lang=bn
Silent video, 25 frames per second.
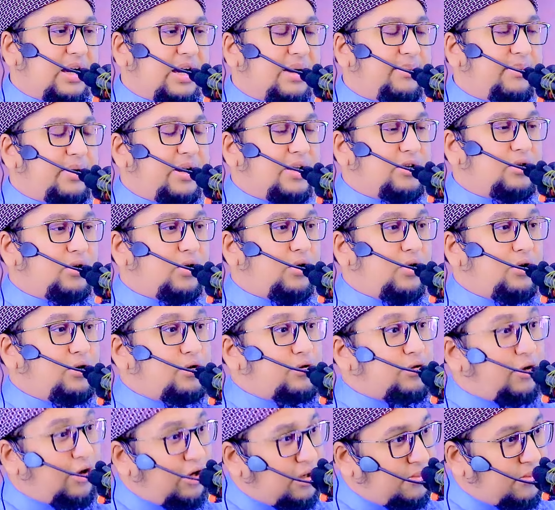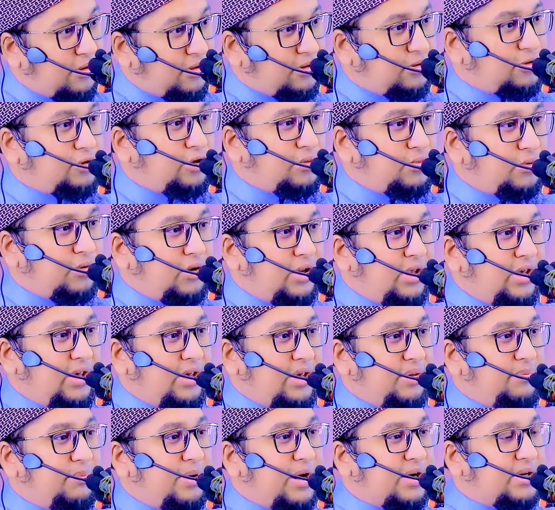আমরা যখন সর্বত্র বলি
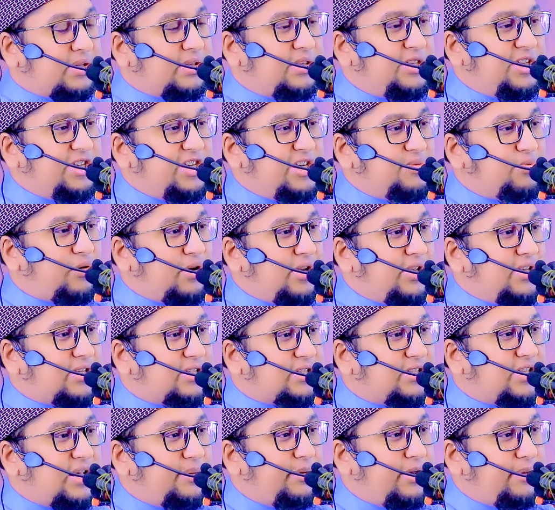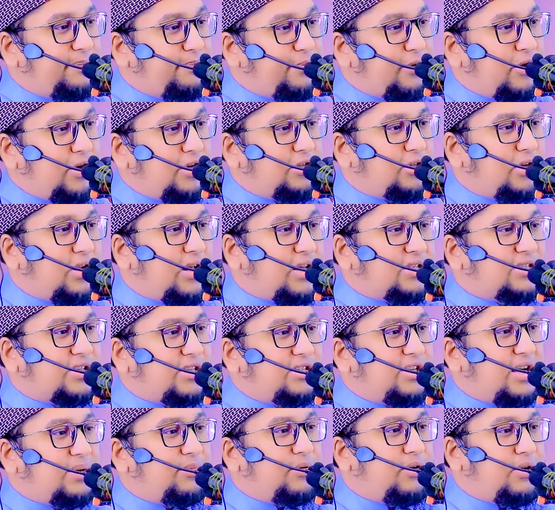ব্যক্তি জীবনে ইসলামের প্রয়োজন
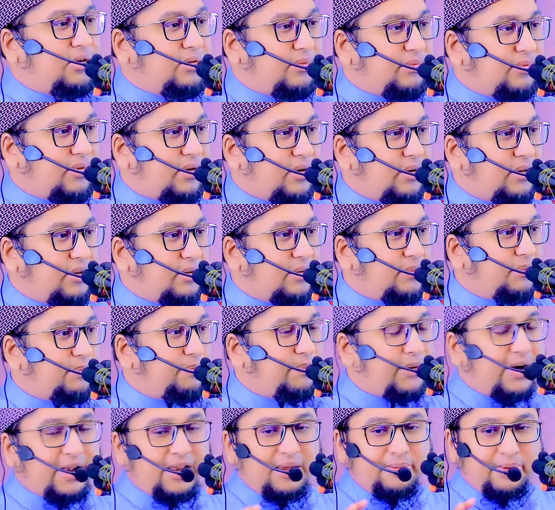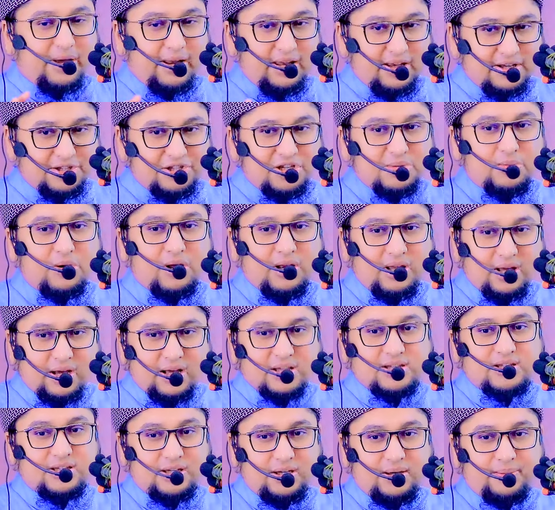আছে যেমন পারিবারিক জীবনে
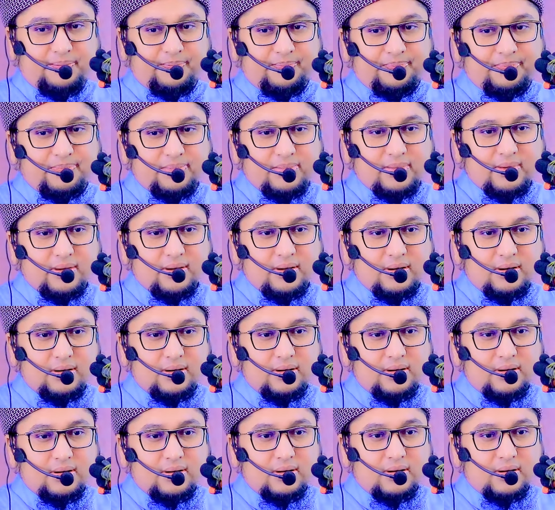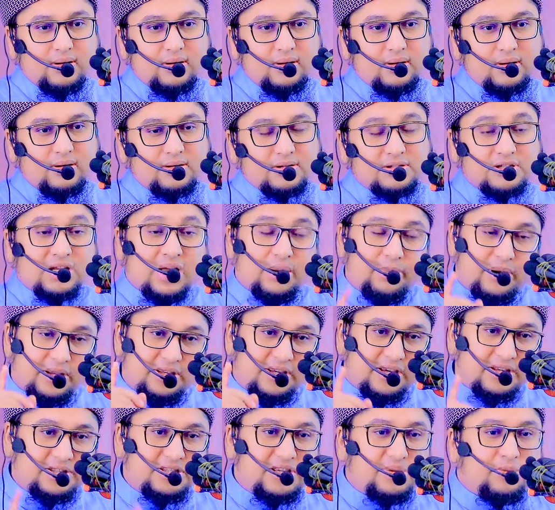আছি
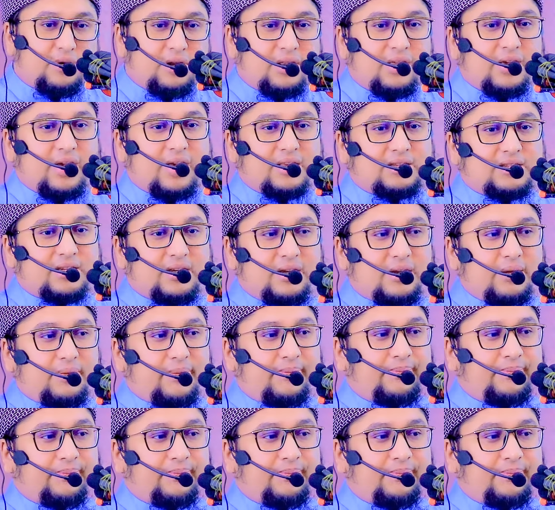সামাজিক জীবনে আছে